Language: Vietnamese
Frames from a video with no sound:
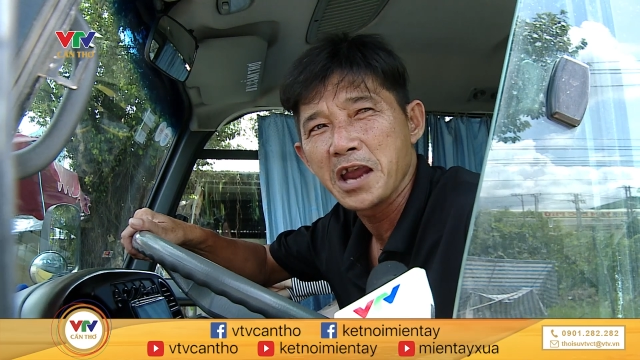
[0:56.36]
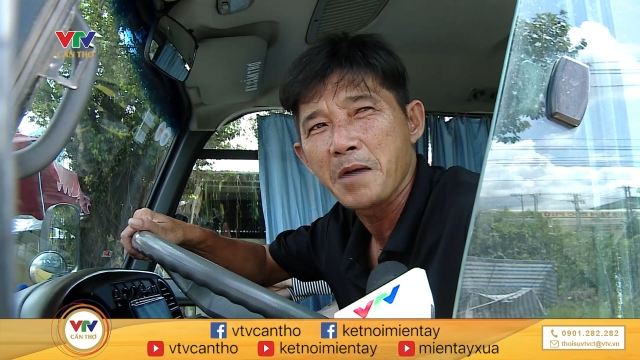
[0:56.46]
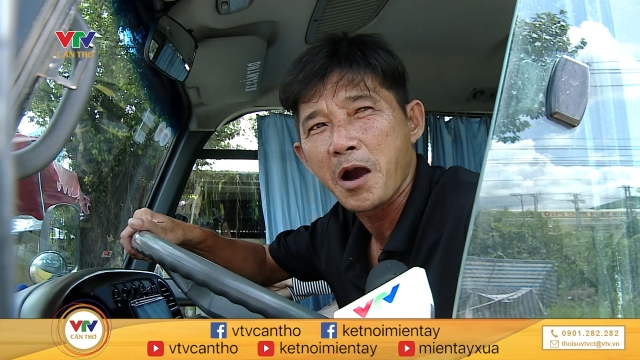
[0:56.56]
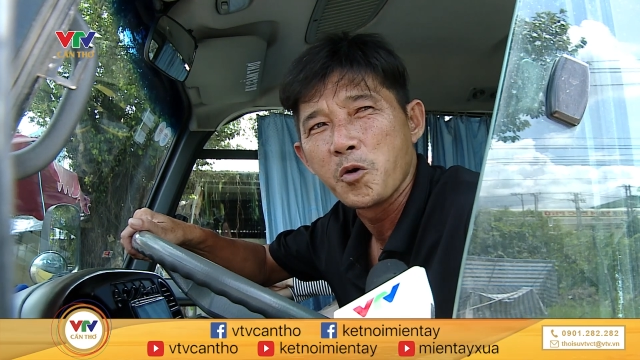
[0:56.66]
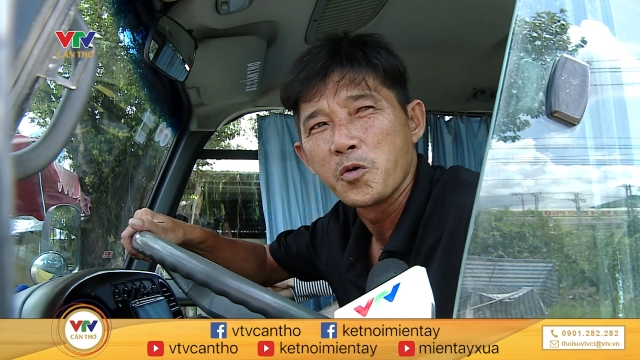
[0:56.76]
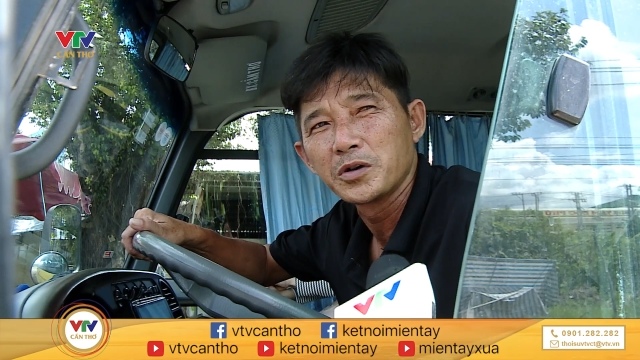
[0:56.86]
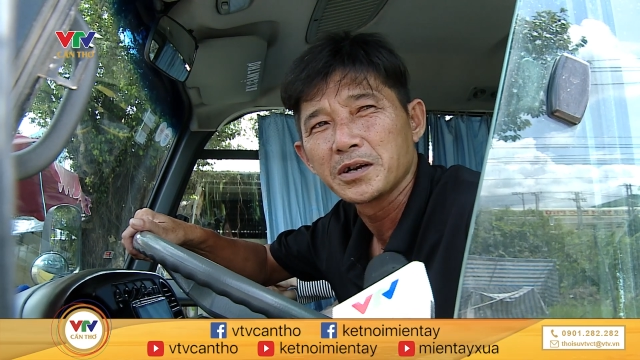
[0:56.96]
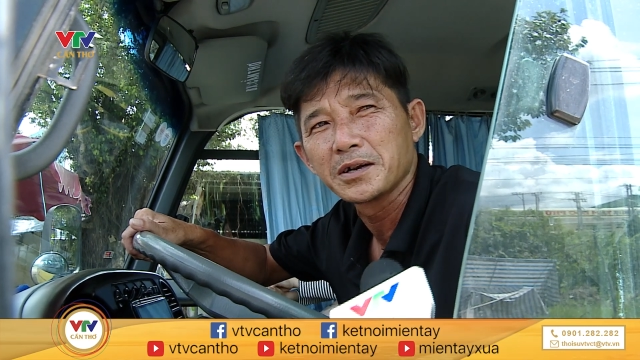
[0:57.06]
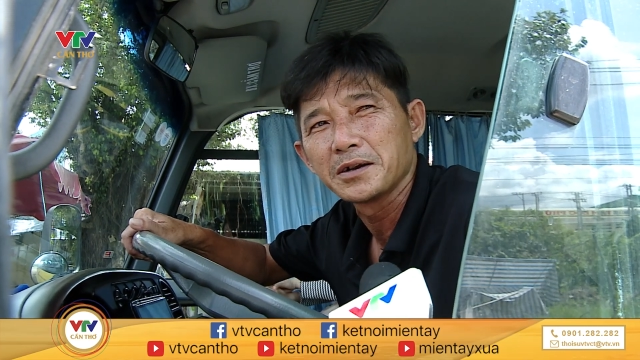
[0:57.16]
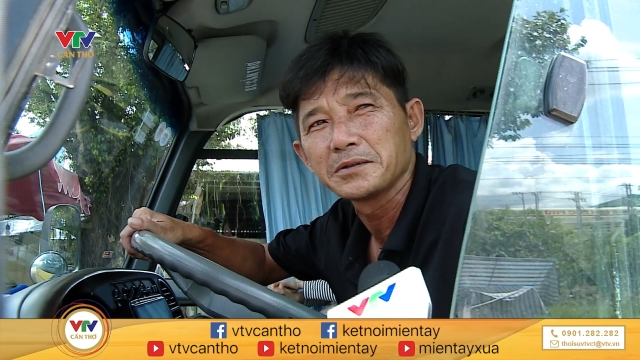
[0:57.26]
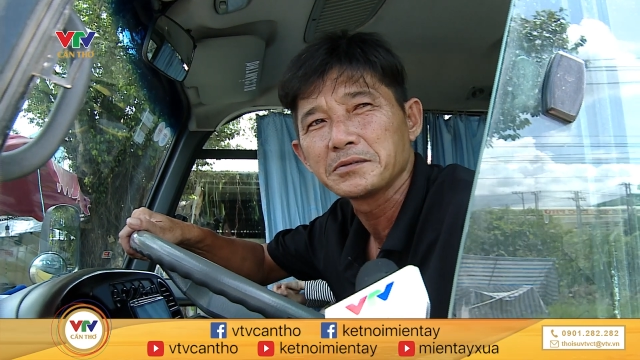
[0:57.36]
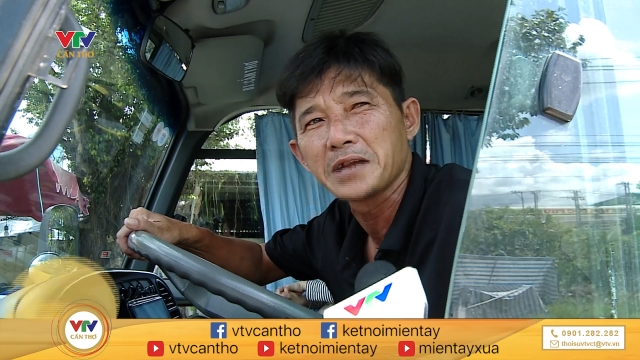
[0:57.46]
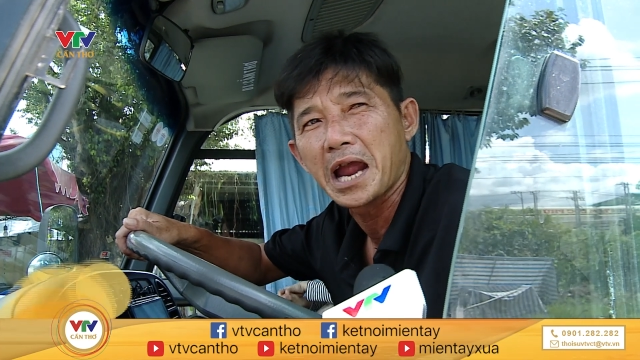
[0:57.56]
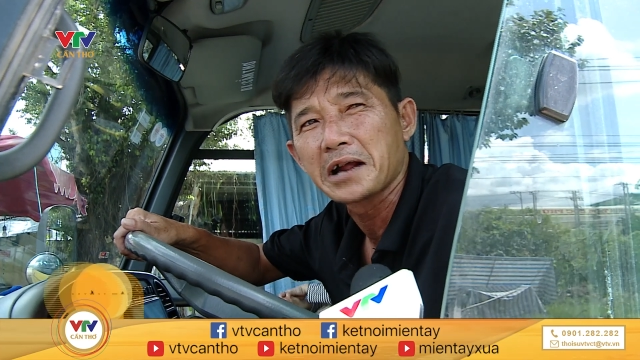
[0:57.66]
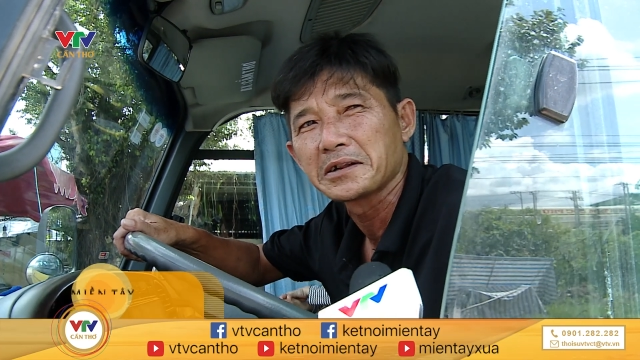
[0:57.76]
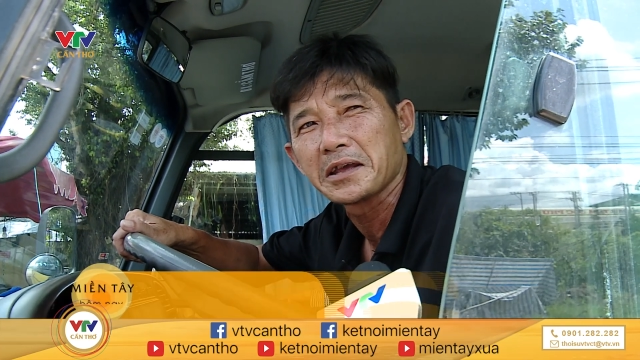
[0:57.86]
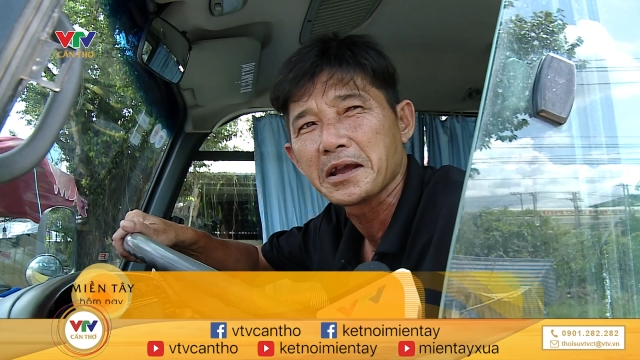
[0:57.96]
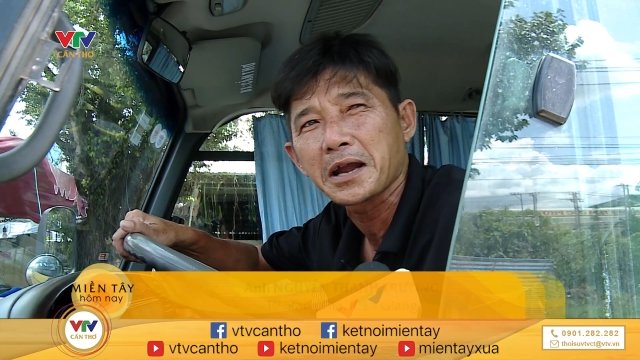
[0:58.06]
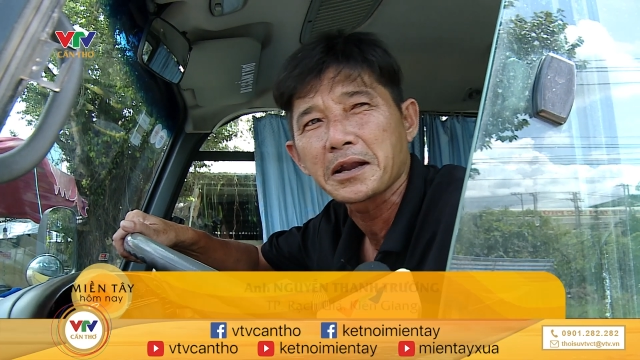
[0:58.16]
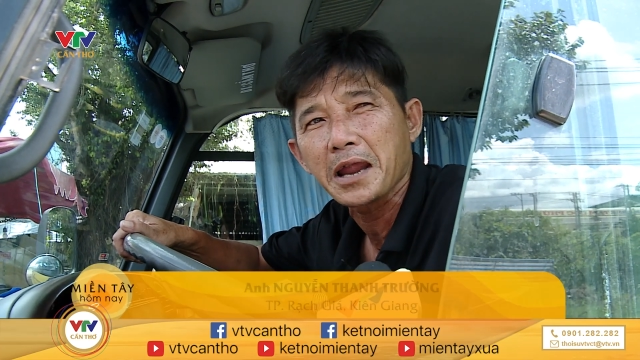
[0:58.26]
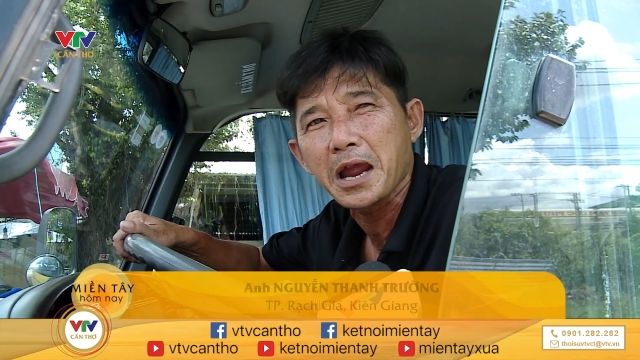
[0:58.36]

rồi bể bầu, nó dằn xe khách